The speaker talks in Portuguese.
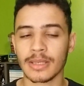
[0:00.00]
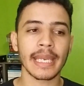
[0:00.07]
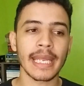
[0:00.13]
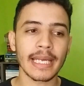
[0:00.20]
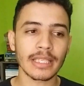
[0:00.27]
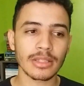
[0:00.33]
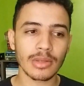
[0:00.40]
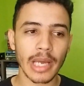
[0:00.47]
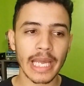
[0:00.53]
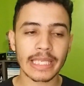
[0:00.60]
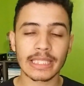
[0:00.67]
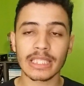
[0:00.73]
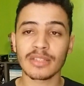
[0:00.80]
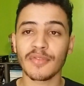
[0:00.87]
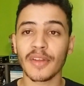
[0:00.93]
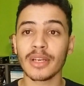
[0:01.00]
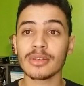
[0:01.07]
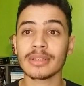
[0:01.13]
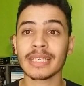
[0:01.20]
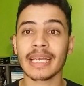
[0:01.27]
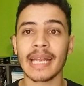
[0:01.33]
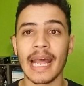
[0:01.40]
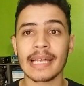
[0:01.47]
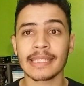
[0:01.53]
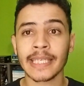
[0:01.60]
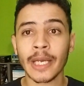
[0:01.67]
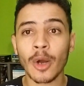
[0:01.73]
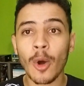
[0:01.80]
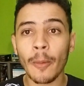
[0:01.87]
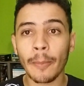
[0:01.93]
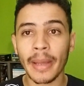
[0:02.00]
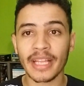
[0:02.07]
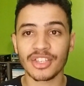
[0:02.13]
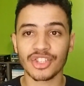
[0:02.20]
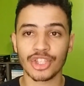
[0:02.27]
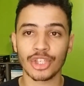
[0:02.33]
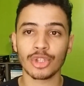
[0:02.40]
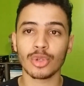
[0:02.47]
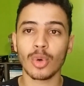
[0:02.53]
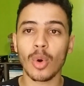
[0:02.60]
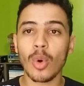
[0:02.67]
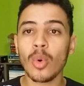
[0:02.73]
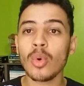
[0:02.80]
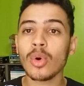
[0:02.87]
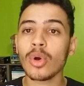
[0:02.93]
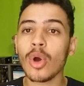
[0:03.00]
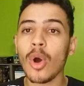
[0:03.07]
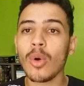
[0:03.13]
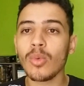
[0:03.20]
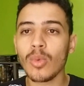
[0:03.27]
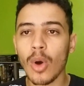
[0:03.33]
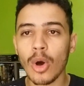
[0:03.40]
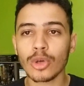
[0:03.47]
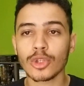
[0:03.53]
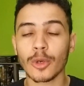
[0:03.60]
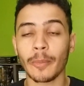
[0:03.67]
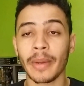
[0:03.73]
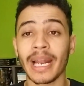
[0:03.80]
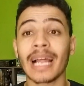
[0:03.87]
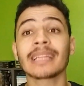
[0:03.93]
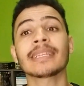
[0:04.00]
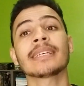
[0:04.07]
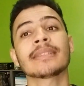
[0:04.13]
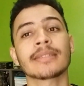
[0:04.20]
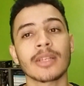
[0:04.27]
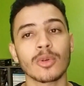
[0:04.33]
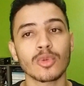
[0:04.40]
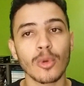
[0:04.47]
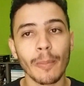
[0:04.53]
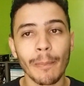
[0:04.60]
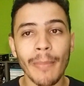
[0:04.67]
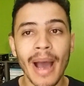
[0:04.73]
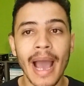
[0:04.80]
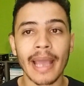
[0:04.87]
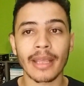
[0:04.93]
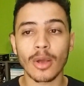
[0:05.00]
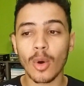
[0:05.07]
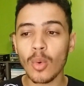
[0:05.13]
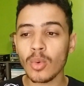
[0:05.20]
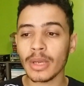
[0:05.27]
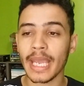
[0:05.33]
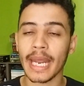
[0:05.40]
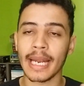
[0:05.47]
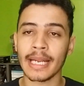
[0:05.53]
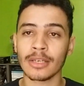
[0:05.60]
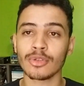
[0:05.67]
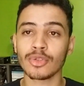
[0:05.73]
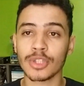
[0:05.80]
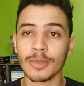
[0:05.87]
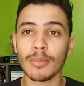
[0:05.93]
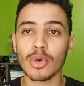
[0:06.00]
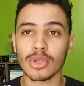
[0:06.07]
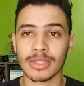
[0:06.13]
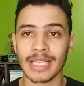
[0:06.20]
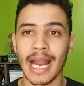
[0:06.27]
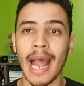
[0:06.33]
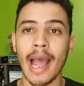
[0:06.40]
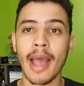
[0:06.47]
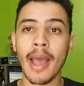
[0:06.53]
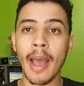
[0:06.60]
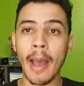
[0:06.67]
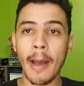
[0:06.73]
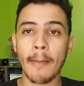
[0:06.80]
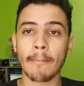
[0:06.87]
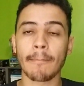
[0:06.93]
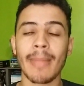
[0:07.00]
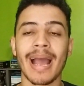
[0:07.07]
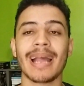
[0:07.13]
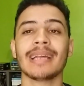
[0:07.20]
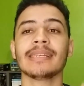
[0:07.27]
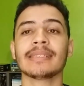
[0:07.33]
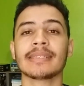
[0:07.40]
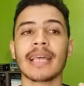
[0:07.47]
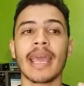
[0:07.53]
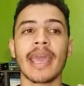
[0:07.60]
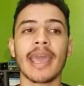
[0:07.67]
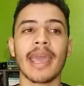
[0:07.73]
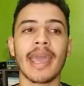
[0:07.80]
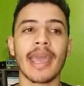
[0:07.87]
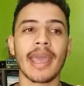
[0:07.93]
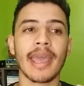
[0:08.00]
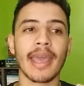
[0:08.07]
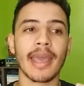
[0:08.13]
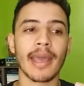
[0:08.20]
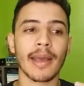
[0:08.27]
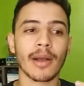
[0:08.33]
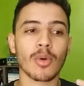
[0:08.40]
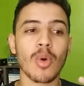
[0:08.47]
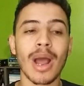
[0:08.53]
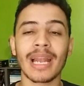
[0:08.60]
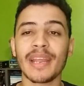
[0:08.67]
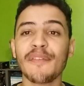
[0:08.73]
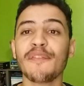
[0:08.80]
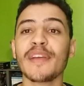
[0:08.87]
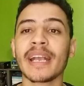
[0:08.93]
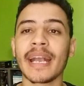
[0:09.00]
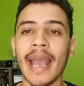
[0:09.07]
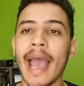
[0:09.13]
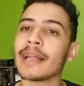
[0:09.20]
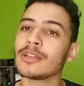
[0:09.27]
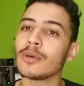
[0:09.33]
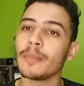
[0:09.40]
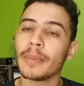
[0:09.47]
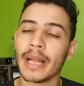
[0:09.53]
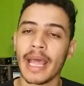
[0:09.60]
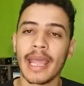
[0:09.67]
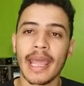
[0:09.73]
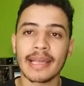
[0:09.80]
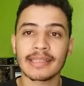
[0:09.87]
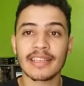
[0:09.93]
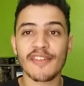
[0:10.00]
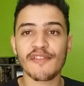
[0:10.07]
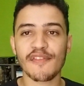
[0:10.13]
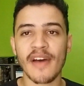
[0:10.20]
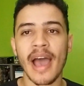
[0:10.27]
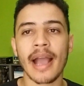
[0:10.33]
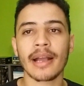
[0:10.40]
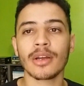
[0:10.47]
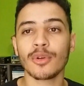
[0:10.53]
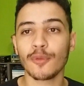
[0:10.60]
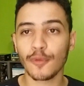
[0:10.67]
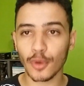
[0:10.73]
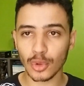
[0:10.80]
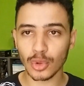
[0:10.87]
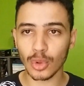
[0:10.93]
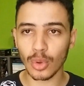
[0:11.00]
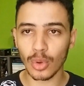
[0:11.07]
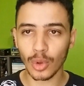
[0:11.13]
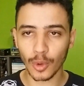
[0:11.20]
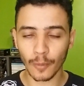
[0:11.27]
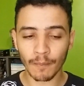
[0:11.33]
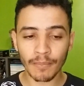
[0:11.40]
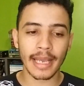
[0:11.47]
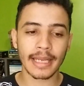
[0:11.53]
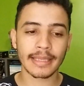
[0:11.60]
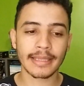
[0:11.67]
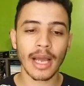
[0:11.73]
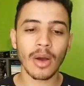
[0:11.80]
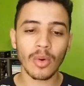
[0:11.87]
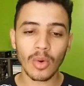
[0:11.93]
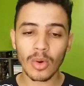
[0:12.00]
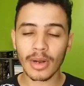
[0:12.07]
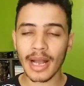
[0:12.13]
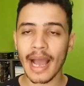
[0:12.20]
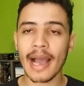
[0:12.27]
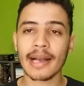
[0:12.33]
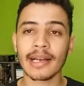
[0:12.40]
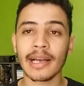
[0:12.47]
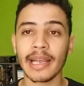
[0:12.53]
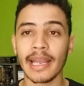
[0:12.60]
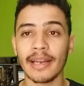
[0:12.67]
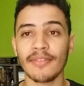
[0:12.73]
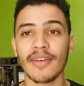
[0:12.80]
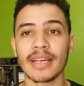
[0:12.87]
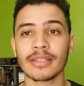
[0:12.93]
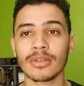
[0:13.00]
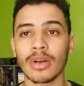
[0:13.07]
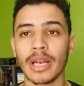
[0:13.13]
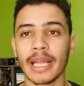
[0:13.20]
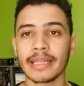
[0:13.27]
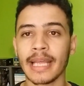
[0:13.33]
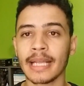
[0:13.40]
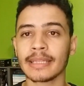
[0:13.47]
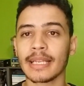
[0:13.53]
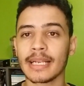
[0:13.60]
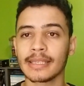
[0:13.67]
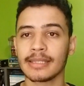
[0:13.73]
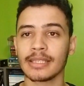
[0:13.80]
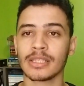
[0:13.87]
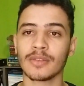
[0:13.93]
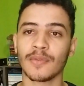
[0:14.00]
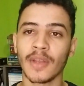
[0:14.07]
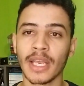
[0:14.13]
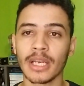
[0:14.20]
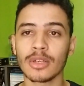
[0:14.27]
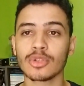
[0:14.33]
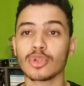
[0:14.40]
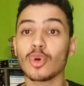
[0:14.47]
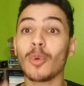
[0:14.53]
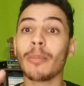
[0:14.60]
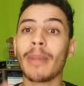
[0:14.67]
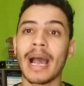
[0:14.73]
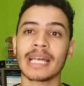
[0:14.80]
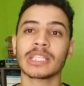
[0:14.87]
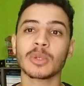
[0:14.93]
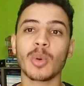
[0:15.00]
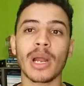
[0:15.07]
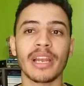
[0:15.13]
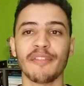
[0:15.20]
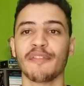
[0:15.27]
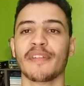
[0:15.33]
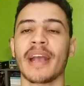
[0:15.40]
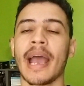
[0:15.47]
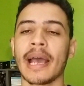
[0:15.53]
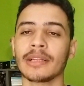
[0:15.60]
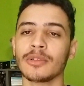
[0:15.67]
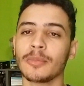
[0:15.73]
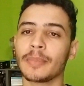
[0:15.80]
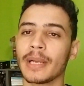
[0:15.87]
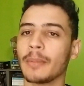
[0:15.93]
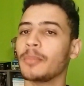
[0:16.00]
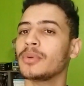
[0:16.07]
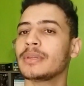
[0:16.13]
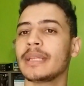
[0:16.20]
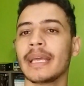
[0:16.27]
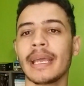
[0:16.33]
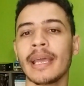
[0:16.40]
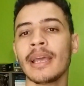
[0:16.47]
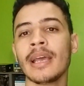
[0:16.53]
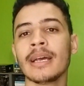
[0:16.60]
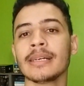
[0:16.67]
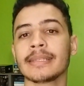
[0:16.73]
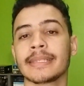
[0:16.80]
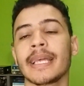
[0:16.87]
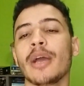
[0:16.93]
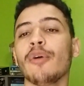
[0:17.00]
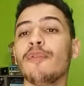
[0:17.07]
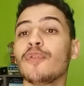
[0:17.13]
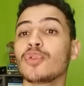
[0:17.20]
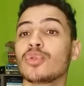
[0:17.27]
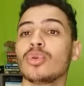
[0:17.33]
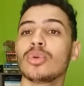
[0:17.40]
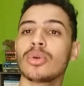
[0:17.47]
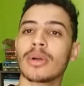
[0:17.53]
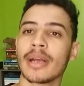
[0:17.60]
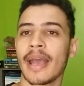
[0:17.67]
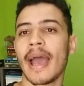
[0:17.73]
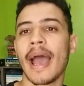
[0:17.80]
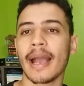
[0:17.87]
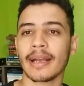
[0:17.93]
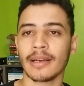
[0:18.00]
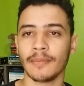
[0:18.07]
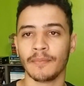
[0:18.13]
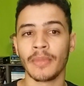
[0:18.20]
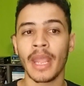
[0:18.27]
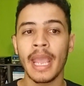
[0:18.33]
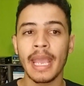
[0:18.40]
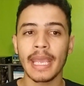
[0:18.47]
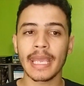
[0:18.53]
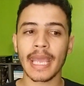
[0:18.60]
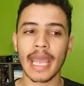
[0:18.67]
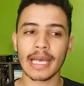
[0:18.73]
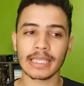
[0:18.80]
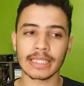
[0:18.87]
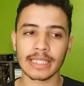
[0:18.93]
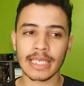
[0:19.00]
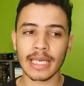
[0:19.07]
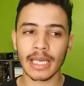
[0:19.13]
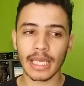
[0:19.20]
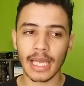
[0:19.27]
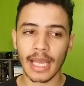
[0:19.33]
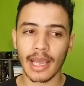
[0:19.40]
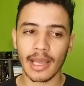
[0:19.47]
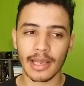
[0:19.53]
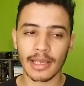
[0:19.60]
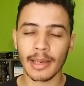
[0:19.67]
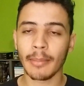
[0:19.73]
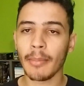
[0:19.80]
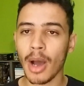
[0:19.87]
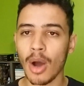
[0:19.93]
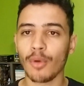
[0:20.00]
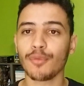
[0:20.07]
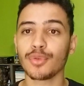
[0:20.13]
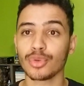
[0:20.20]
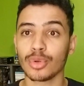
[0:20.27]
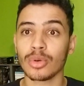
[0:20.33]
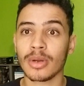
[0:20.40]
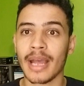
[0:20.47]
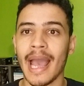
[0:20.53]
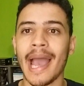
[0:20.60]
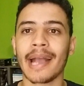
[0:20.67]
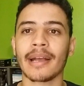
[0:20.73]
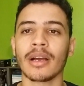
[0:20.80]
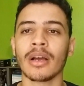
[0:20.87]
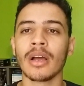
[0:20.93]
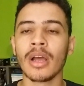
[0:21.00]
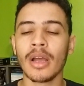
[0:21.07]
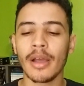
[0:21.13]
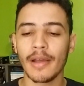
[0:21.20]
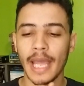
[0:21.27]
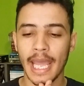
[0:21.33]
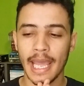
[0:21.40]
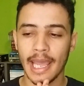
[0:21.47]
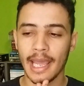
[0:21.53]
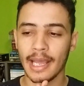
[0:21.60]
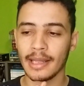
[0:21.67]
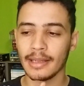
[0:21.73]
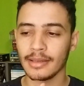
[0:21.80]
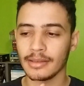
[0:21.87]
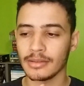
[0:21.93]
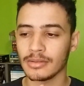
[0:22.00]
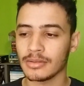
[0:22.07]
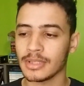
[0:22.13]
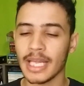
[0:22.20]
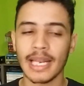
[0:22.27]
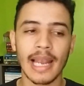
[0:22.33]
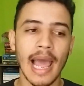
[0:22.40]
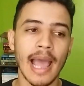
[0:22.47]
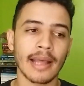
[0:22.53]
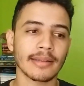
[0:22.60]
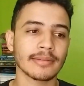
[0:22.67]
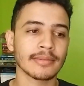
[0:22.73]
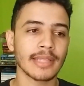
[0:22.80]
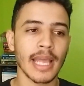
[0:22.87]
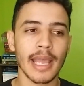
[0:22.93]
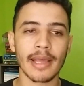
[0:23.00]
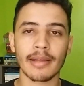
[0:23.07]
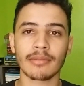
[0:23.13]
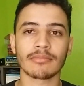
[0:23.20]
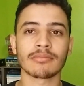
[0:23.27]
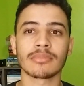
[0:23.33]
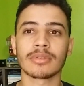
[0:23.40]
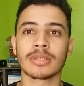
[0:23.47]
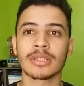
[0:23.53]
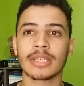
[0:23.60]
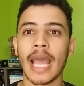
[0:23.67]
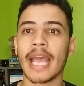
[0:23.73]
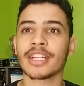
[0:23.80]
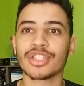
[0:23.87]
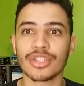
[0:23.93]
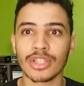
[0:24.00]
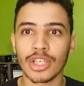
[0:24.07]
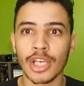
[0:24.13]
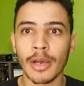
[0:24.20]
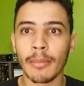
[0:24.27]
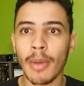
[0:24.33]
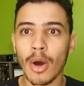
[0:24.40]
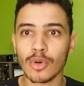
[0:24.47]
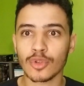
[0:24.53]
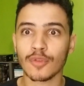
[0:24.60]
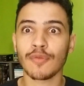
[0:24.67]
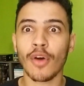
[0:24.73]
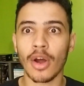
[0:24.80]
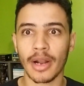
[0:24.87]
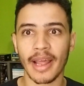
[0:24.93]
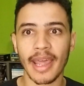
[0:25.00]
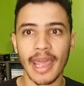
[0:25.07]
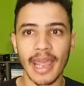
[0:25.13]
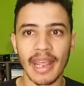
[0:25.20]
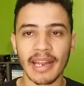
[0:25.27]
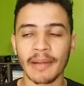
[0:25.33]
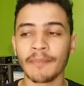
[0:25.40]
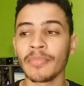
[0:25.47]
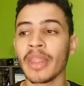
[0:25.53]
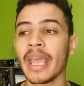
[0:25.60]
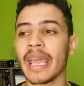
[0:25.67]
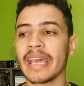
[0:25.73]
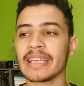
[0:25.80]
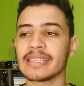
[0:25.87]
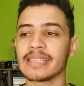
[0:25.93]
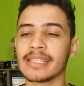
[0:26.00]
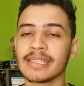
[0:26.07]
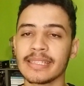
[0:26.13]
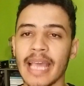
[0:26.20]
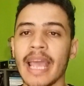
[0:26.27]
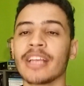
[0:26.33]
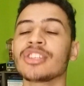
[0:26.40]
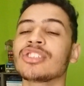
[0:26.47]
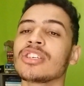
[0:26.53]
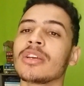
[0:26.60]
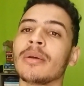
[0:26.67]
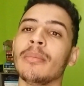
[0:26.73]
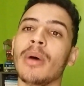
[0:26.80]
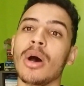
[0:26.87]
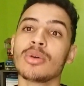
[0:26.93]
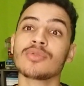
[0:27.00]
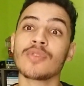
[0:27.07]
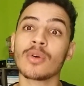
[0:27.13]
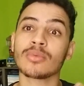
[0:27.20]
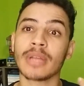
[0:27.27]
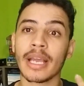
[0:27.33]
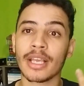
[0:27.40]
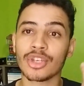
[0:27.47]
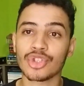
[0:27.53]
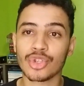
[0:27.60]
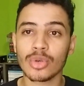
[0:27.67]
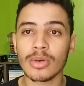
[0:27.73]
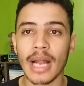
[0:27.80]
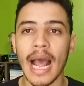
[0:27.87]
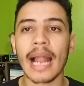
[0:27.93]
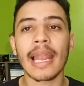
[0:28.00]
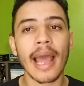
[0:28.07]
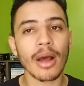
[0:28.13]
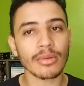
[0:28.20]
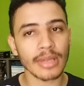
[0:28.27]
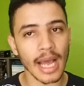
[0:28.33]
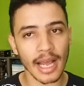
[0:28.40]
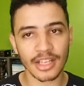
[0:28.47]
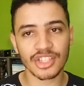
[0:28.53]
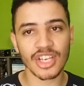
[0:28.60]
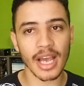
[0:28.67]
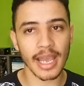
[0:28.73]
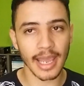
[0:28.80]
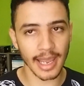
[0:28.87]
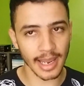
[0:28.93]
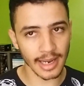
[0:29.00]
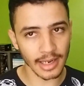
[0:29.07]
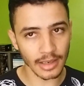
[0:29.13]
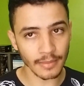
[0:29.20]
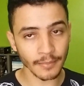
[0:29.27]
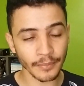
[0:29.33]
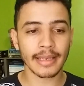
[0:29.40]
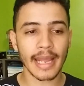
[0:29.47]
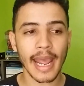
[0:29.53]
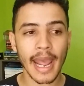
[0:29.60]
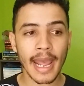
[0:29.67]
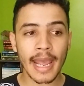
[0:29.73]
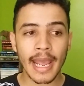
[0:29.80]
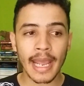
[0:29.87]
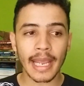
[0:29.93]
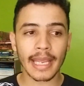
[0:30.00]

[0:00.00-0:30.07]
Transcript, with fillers: Nisso, esses filhos crescem competindo um com o outro pela atenção do pai, um querendo se mostrar mais é, é, qualificado para essa vaga no futuro. Então o Kagan ele vai escolher dentre esses filhos o mais qualificado para poder ser o futuro Kagan. E esse é, irmão, futuro Kagan, é, sei lá, ter sete irmãos fora ele, esses sete irmãos vão ter que jurar lealdade a ele, né?